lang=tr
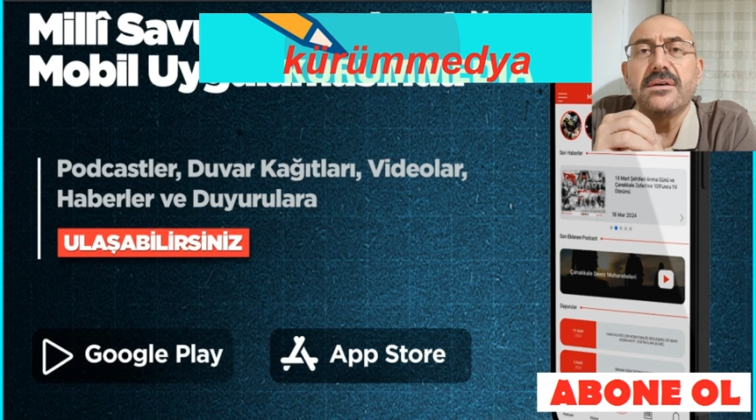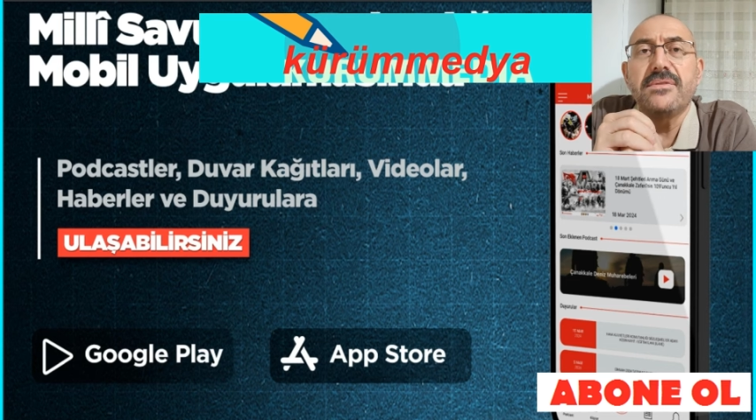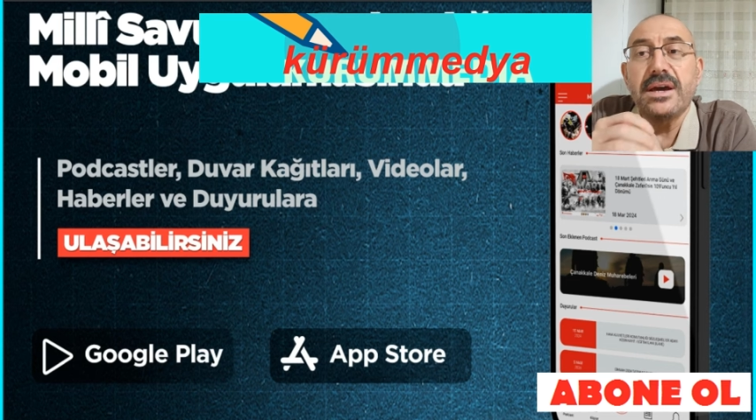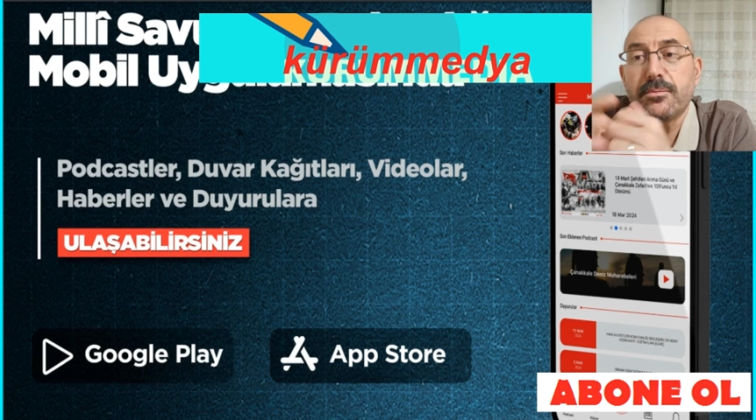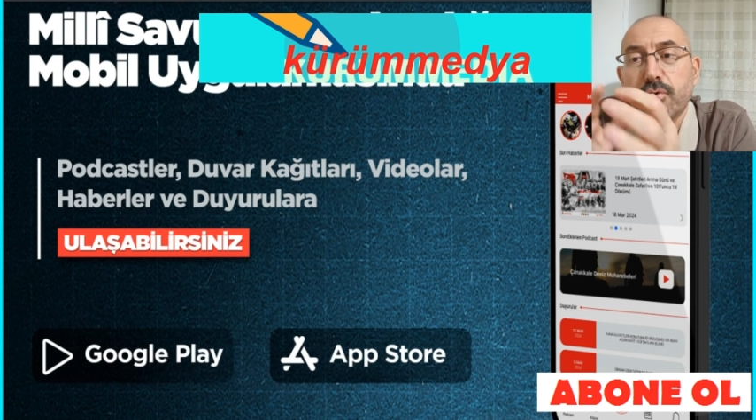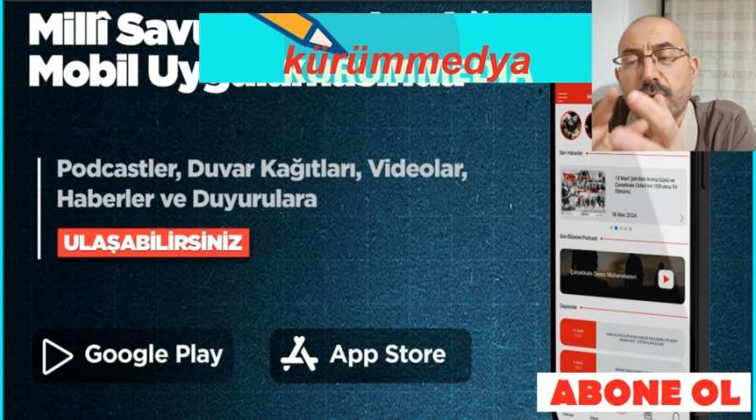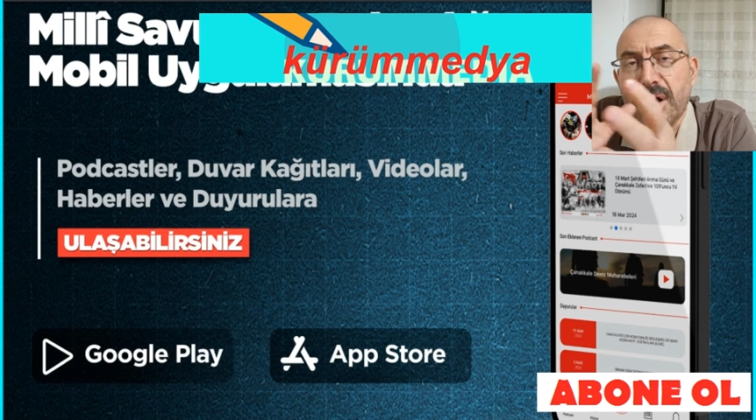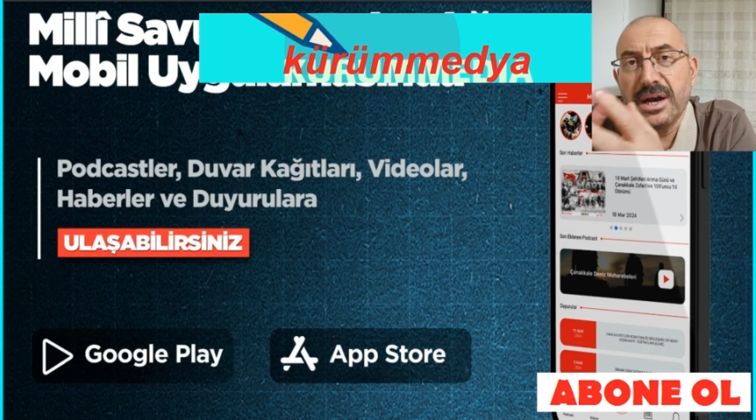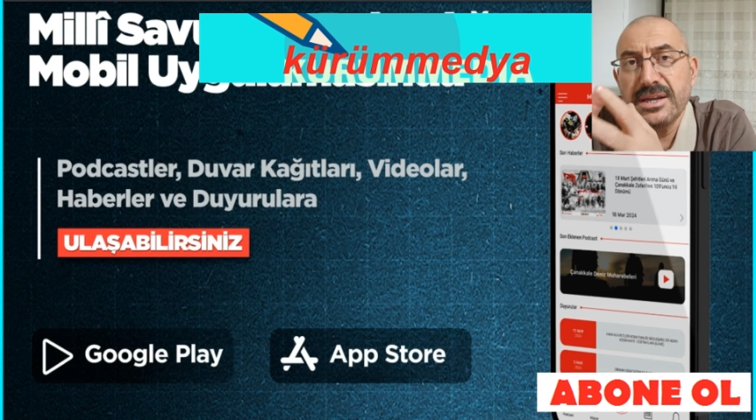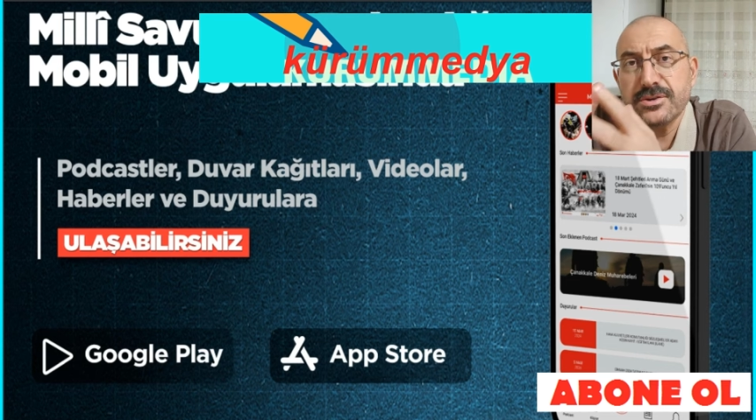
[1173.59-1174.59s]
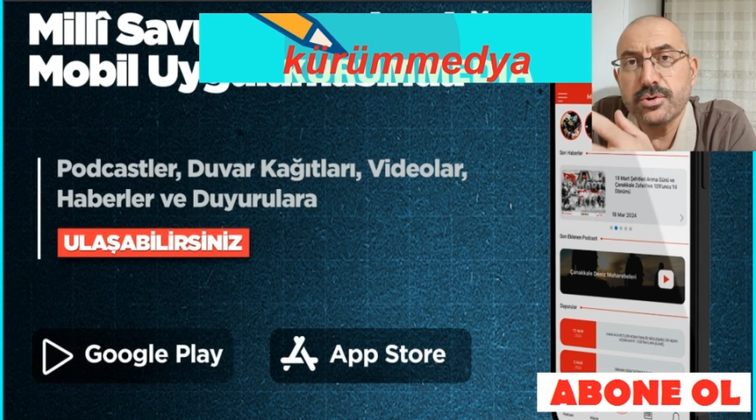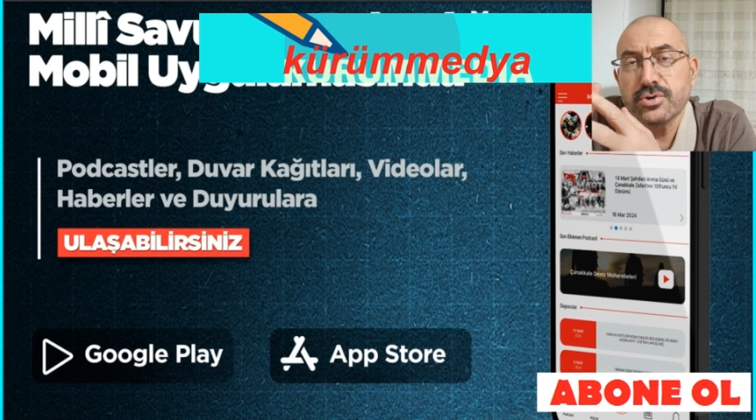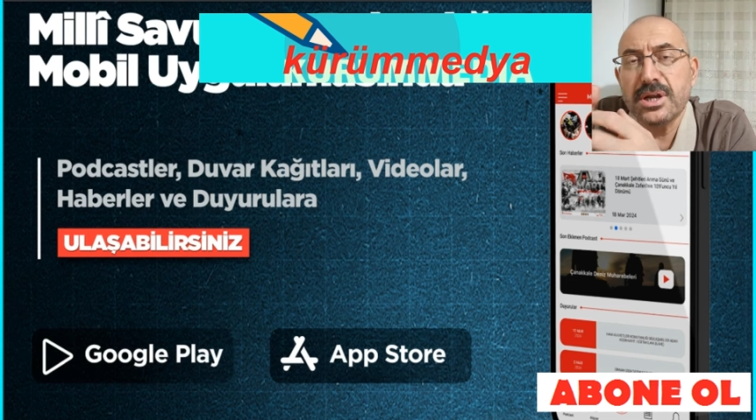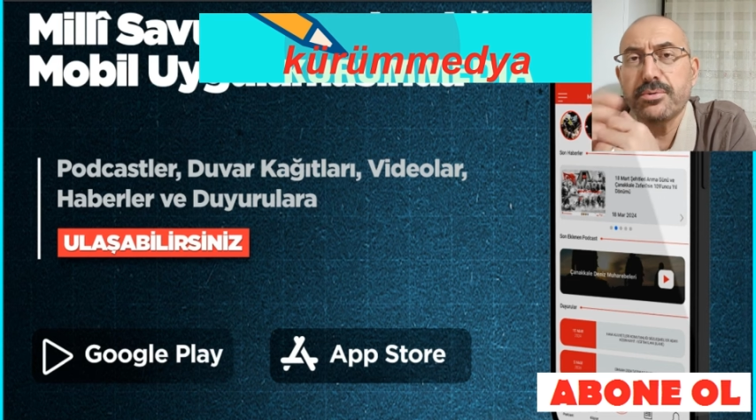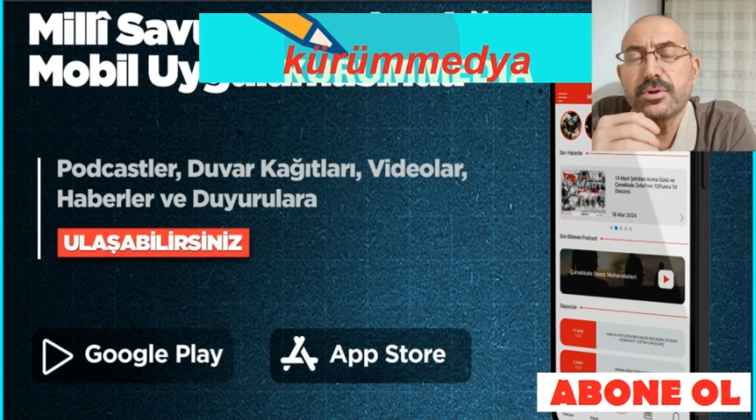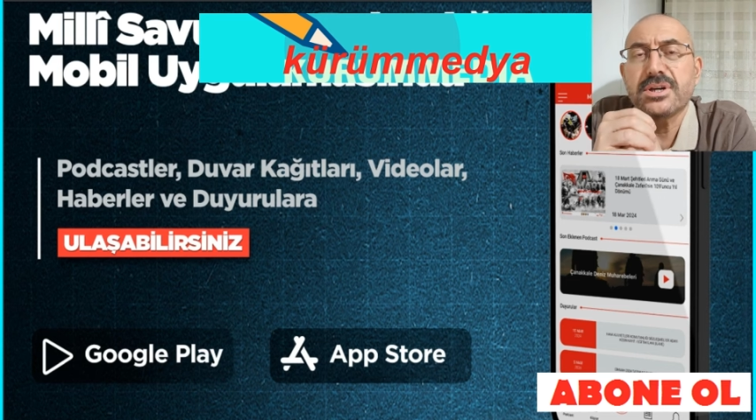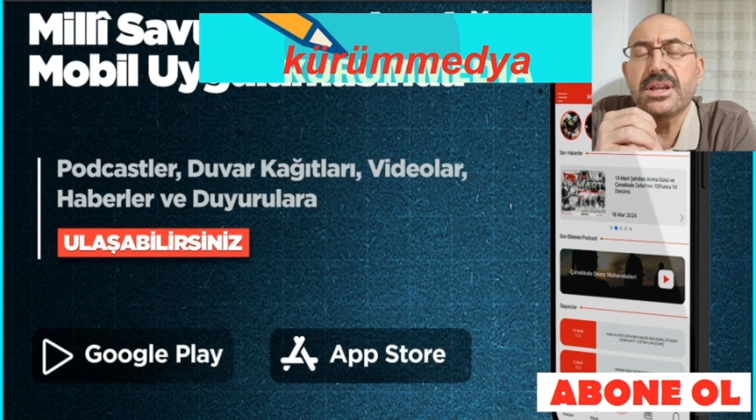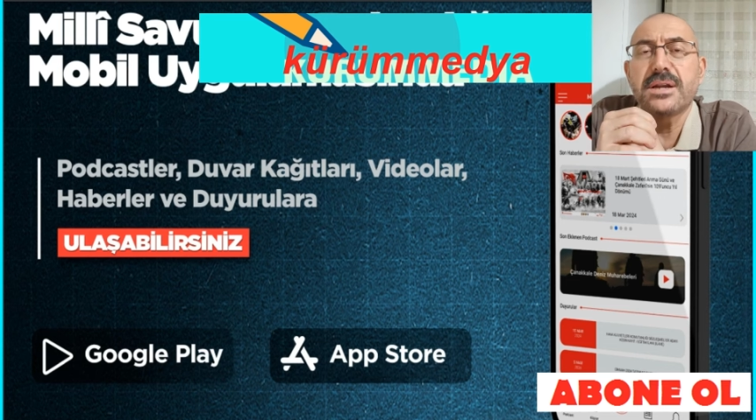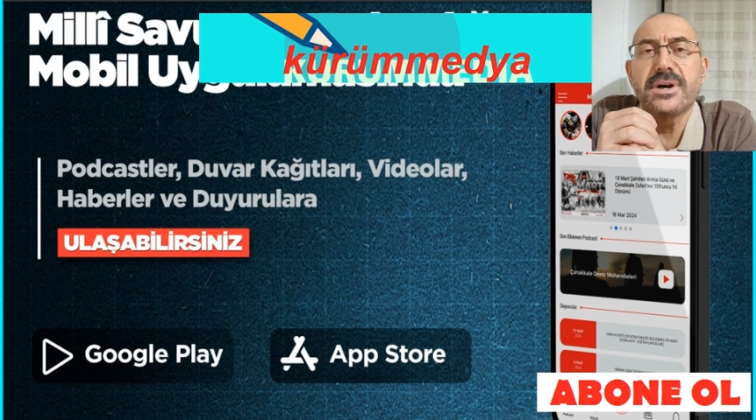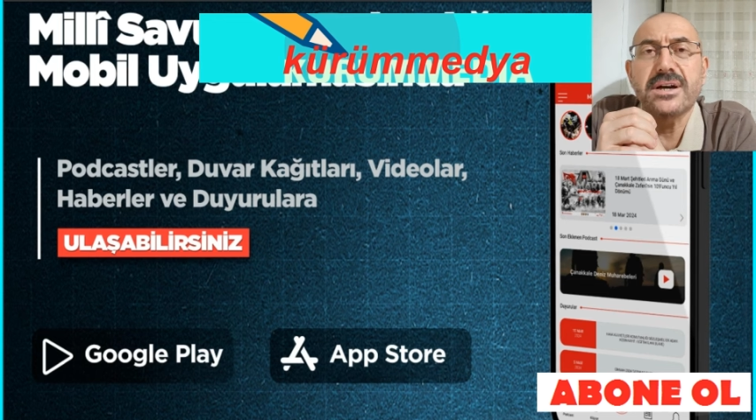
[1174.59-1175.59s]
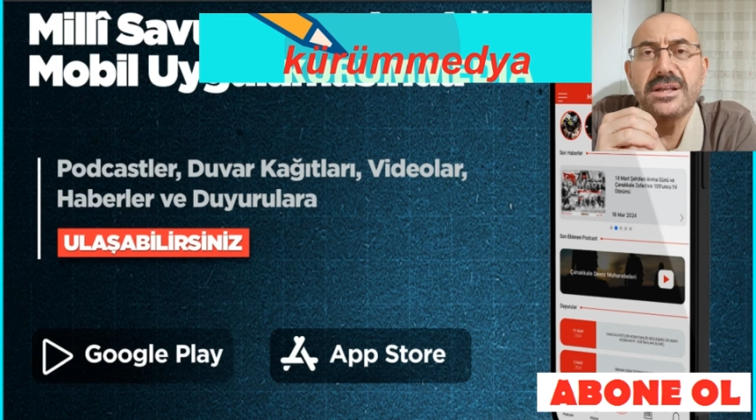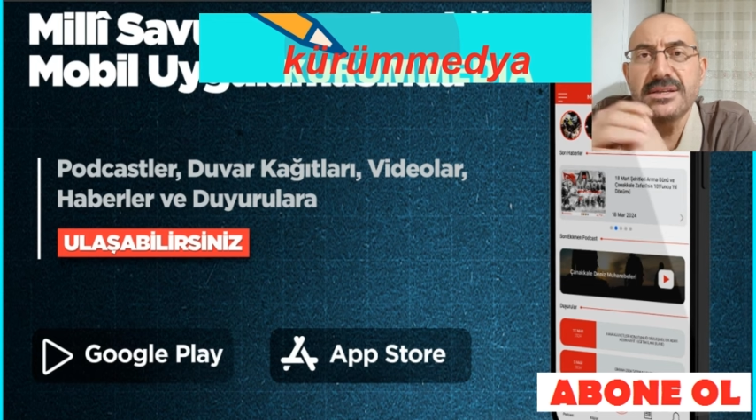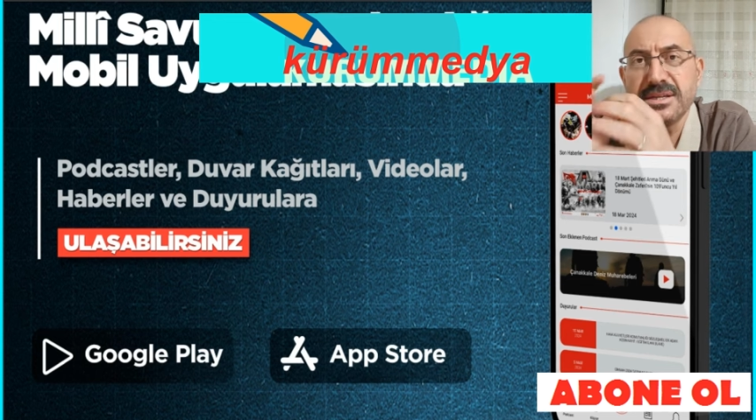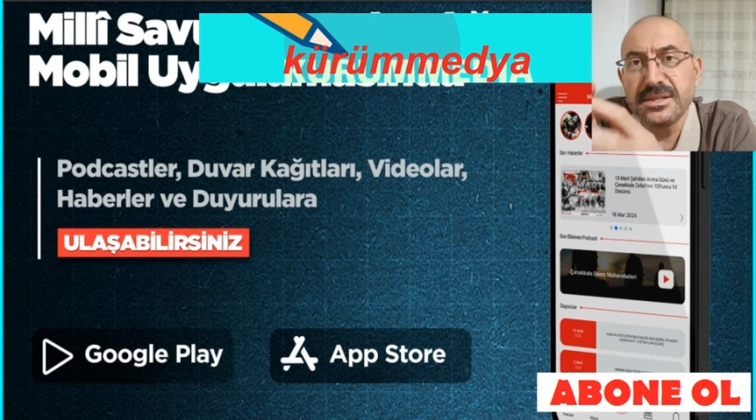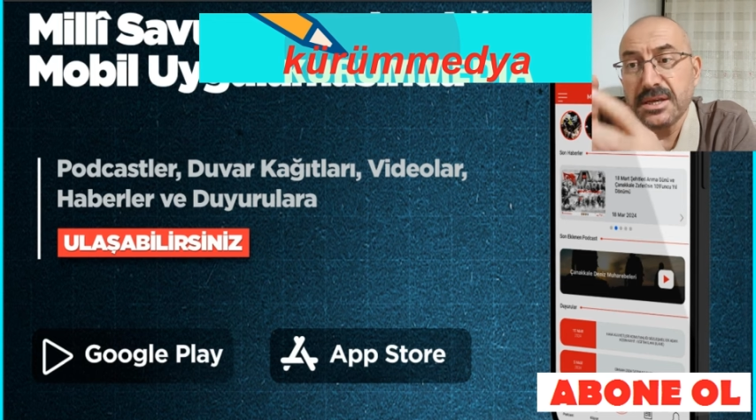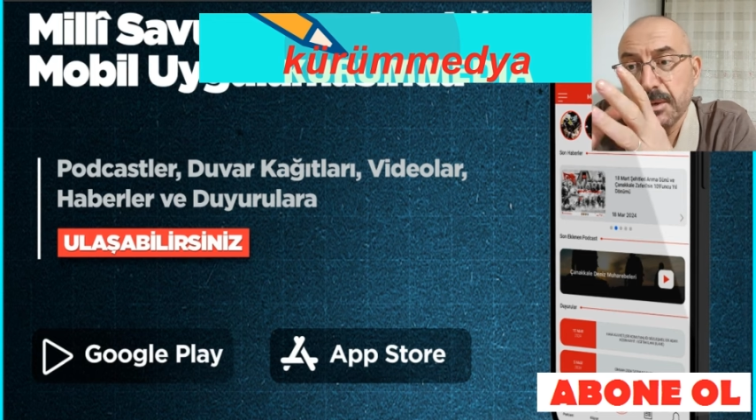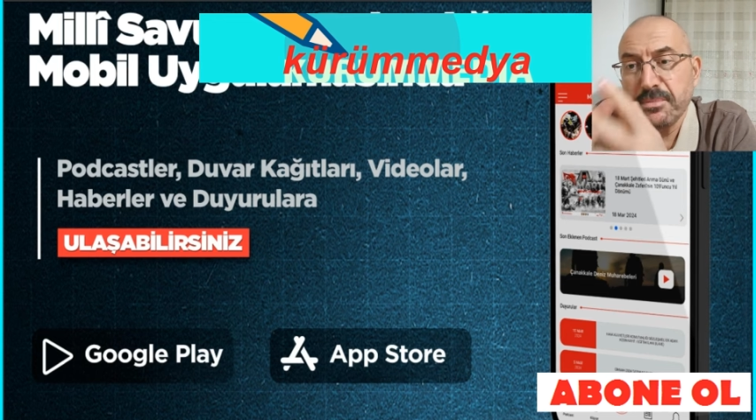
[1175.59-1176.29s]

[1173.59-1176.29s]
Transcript: veya bu Aile Sosyal Politikalar Bakanlığı'nın